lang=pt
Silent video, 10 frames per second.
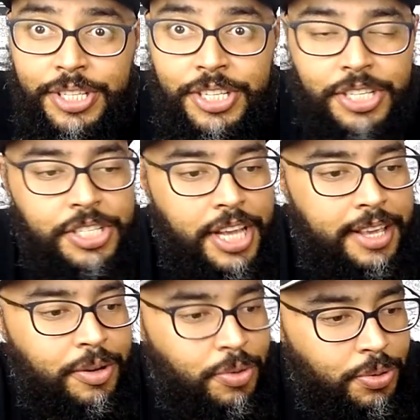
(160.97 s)

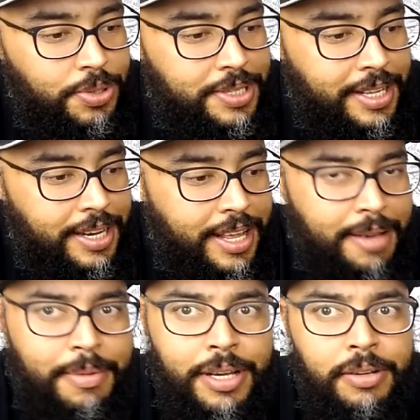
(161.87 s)
DJ Gusta,
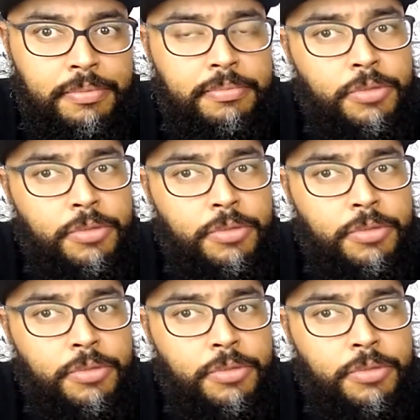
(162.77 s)
né, mano?